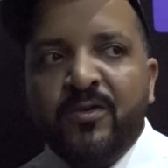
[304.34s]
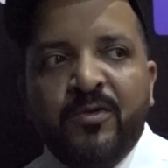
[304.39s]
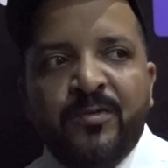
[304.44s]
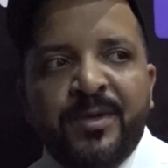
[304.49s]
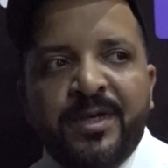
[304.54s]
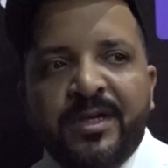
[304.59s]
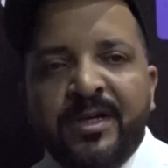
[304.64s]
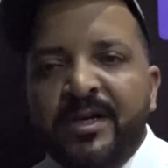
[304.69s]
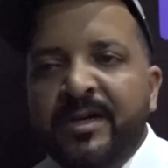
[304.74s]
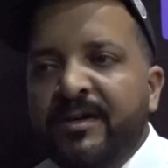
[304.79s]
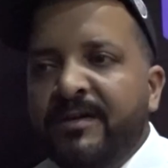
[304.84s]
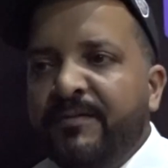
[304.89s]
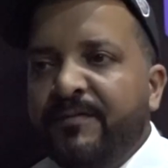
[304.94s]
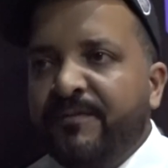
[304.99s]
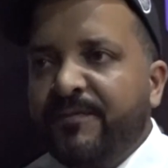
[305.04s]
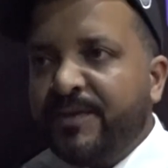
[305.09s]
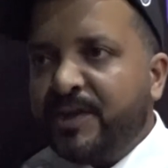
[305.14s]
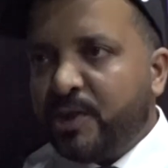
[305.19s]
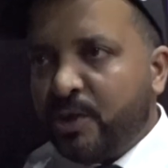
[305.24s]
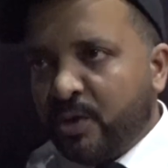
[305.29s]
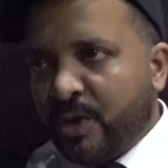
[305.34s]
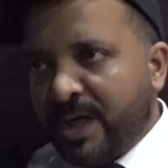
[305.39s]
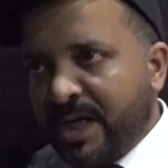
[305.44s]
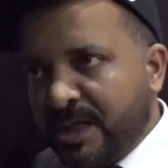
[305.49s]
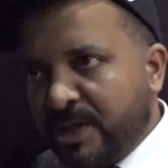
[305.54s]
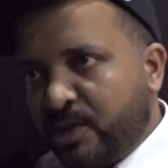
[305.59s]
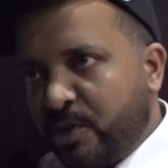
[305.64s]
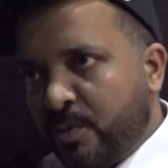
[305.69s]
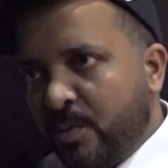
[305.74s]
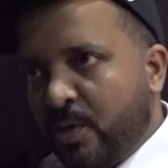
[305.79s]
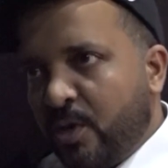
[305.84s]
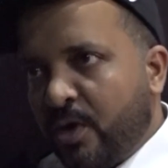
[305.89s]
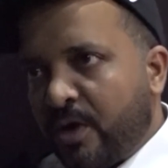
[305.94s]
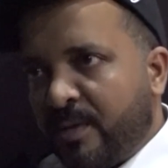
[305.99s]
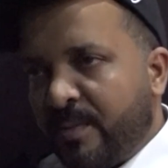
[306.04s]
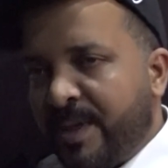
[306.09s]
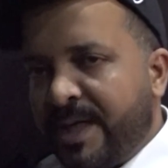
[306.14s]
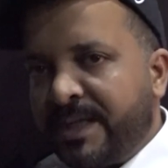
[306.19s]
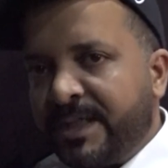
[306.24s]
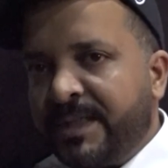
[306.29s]
كوميك فشكرا للجمهور
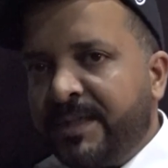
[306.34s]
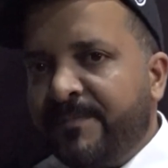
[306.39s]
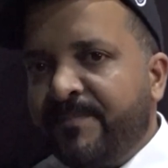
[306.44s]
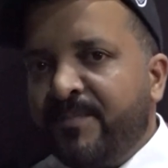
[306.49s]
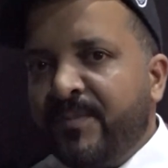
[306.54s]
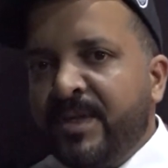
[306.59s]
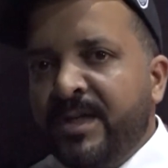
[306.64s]
الرباطي